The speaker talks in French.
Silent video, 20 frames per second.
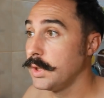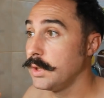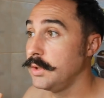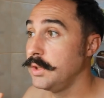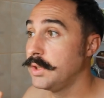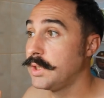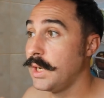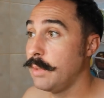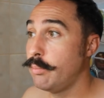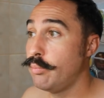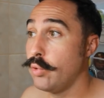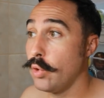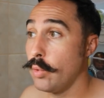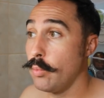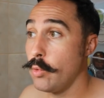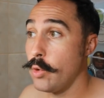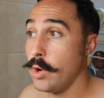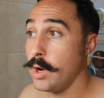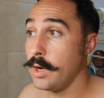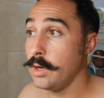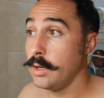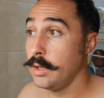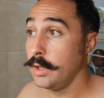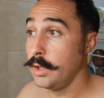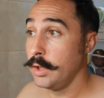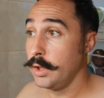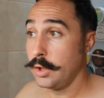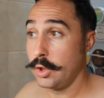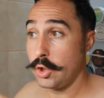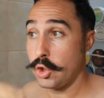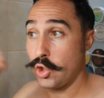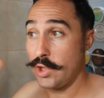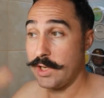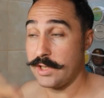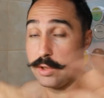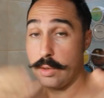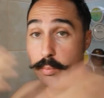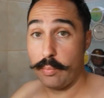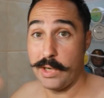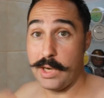Nickel pour moi. Je
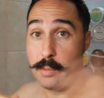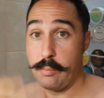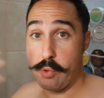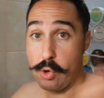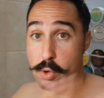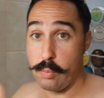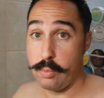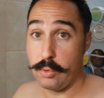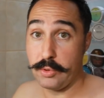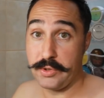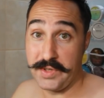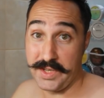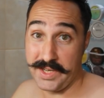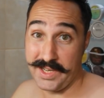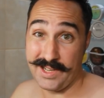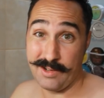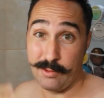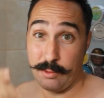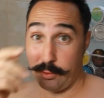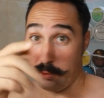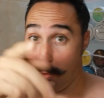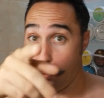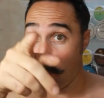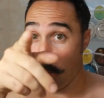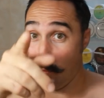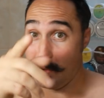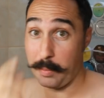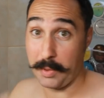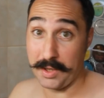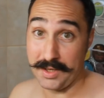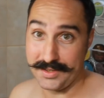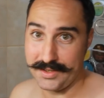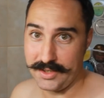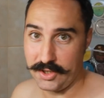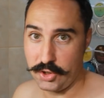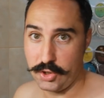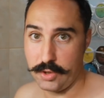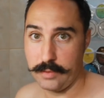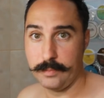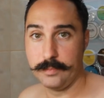laisse un peu la peau reposer. On se retrouve après
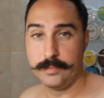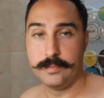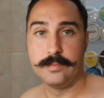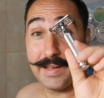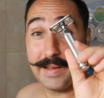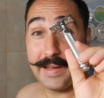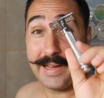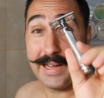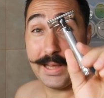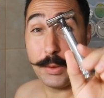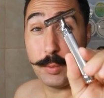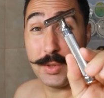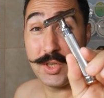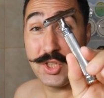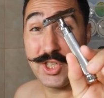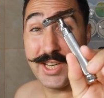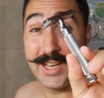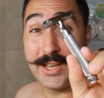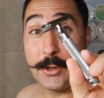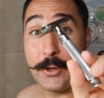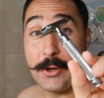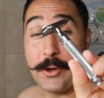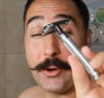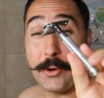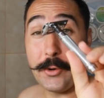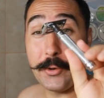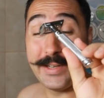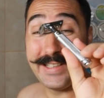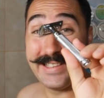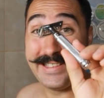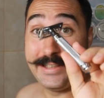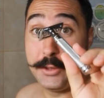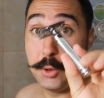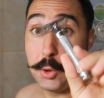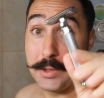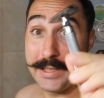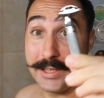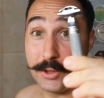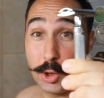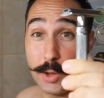rasage. Edwin Jagger
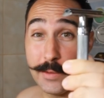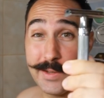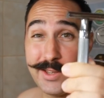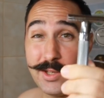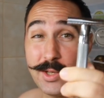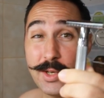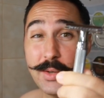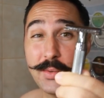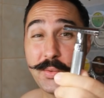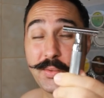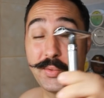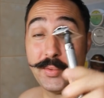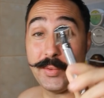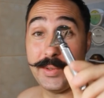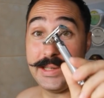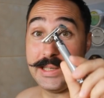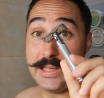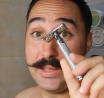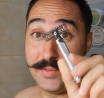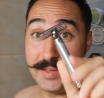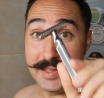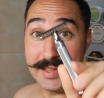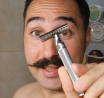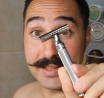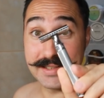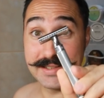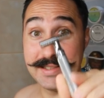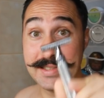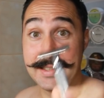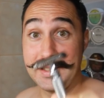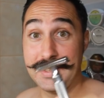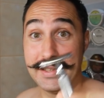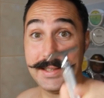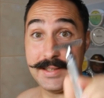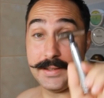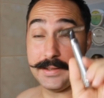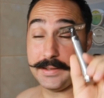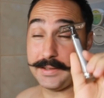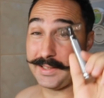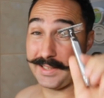2,89.
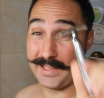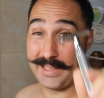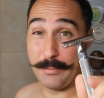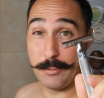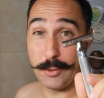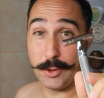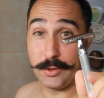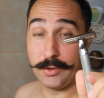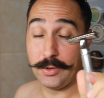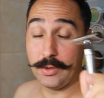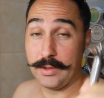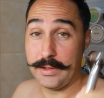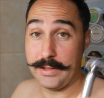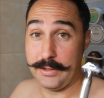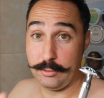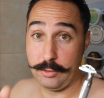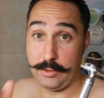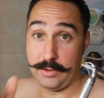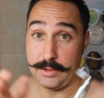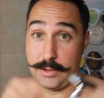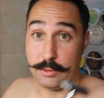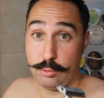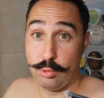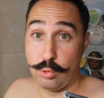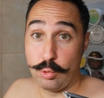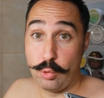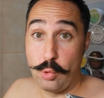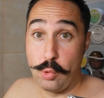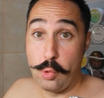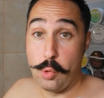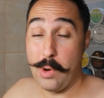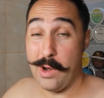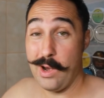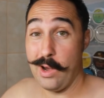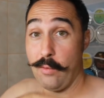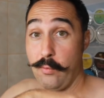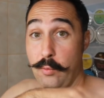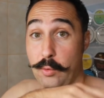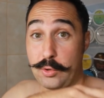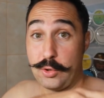Efficacité très bonne. Et ce sera du coup
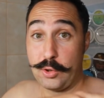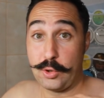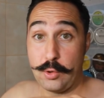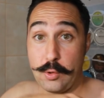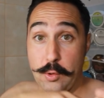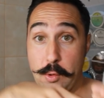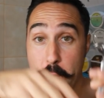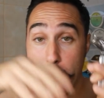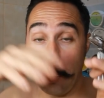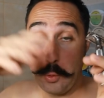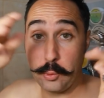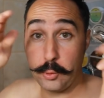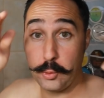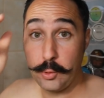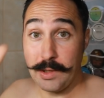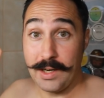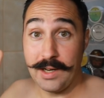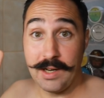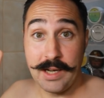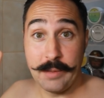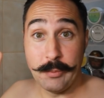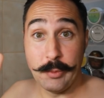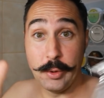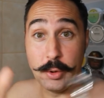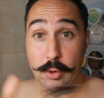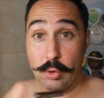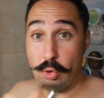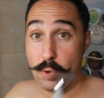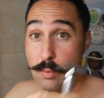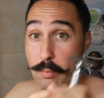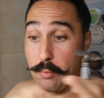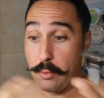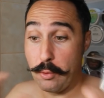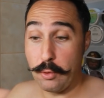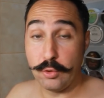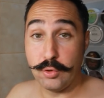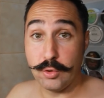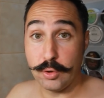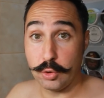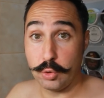en fonction de la lame. Comme pour
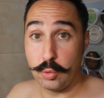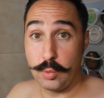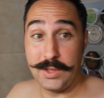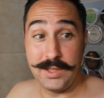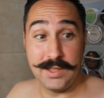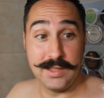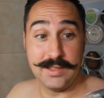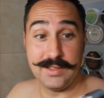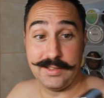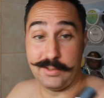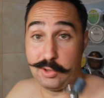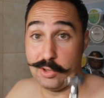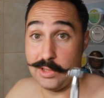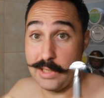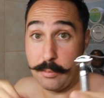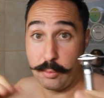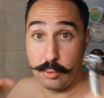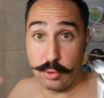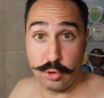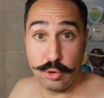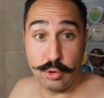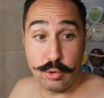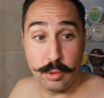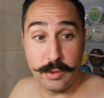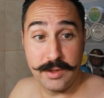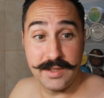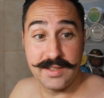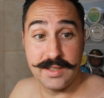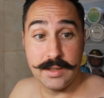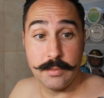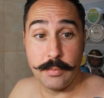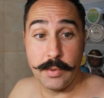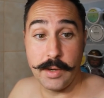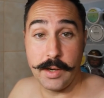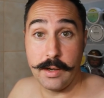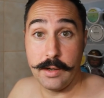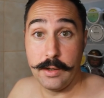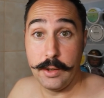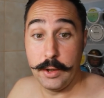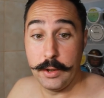aujourd'hui, c'est une lame que je ne connaissais
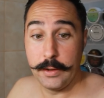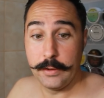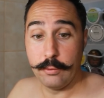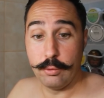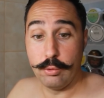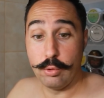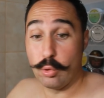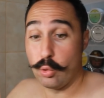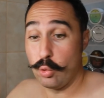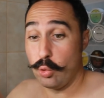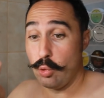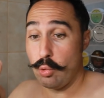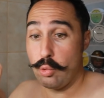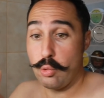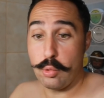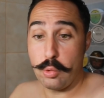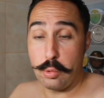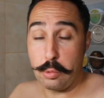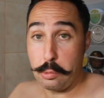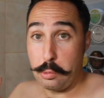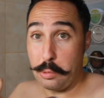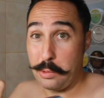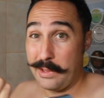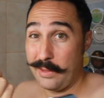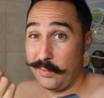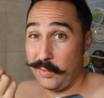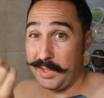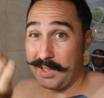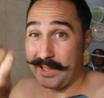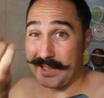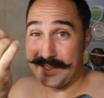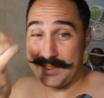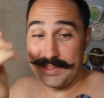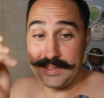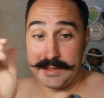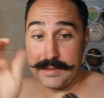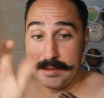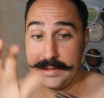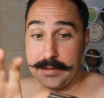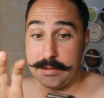pas. Du coup,
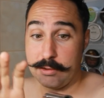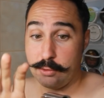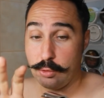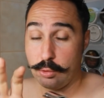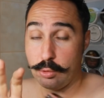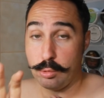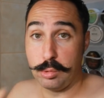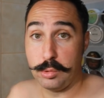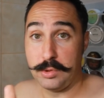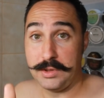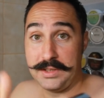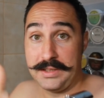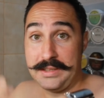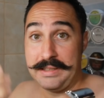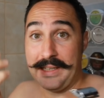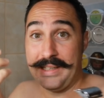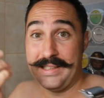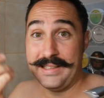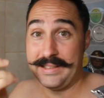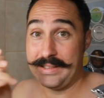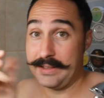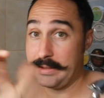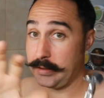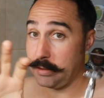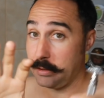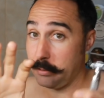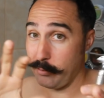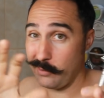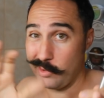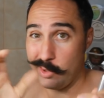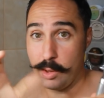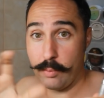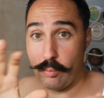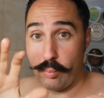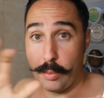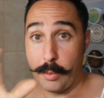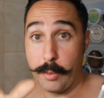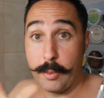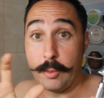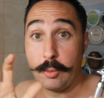efficacité, ce coup-ci, elle était un
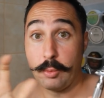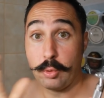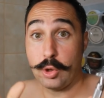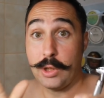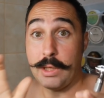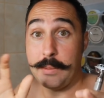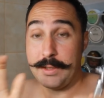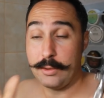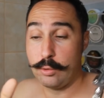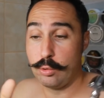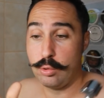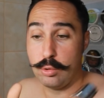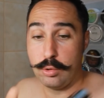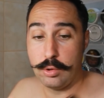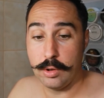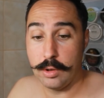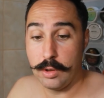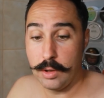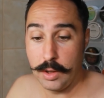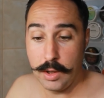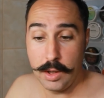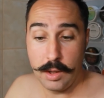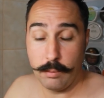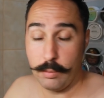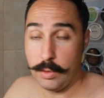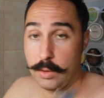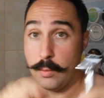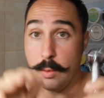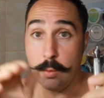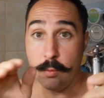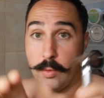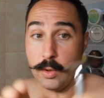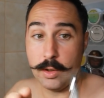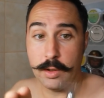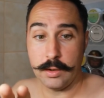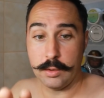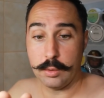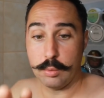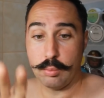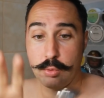peu moins que d'habitude. Mais bon,
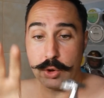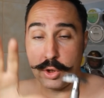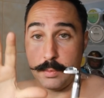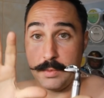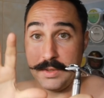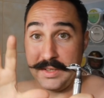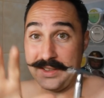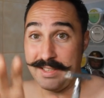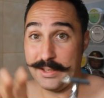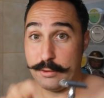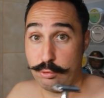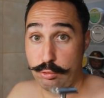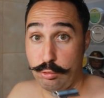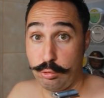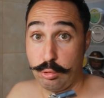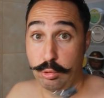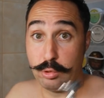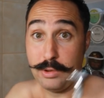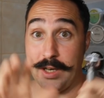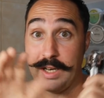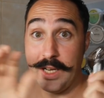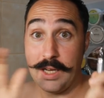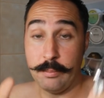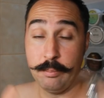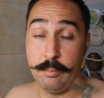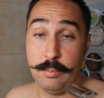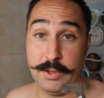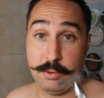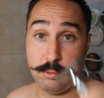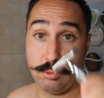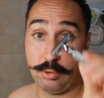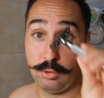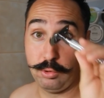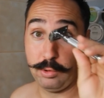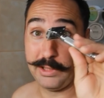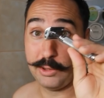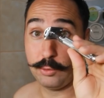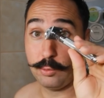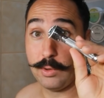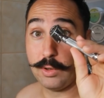voilà. Moi, je mets ça sur le dos de la lame parce que ce
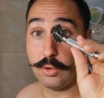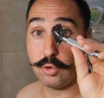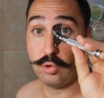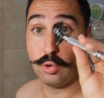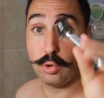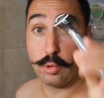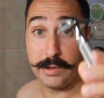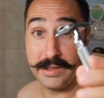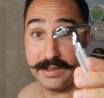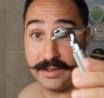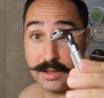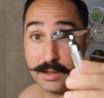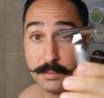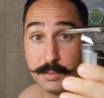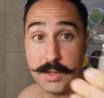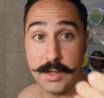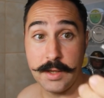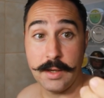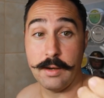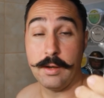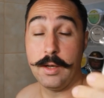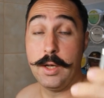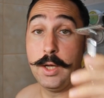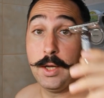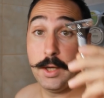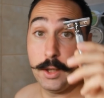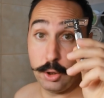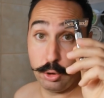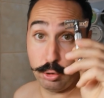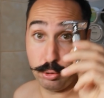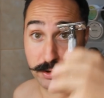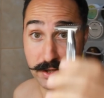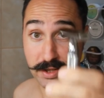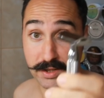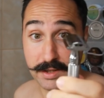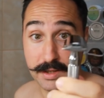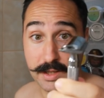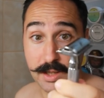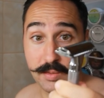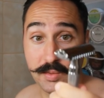rasoir, je le connais très bien. Je sais
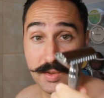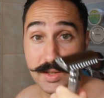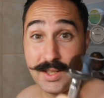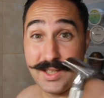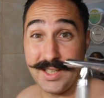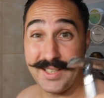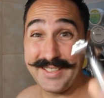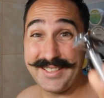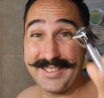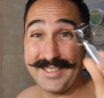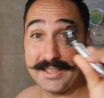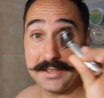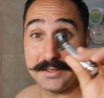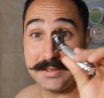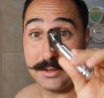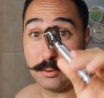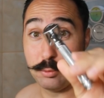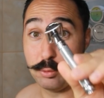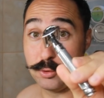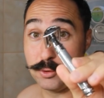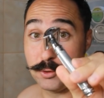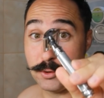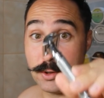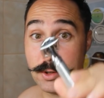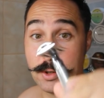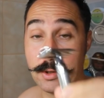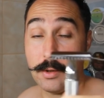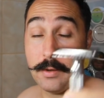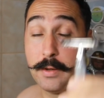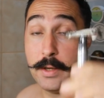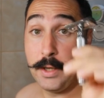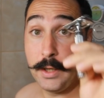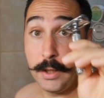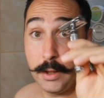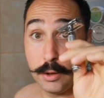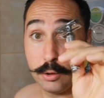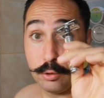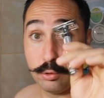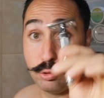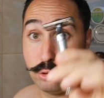qu'il est efficace. Sa douceur
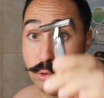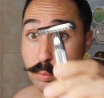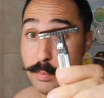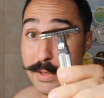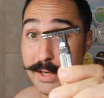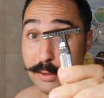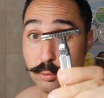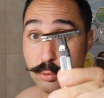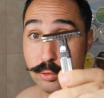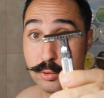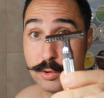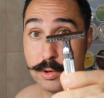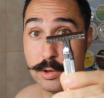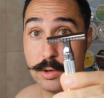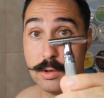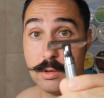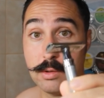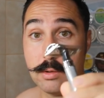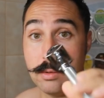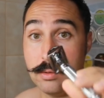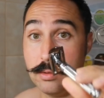super douceur.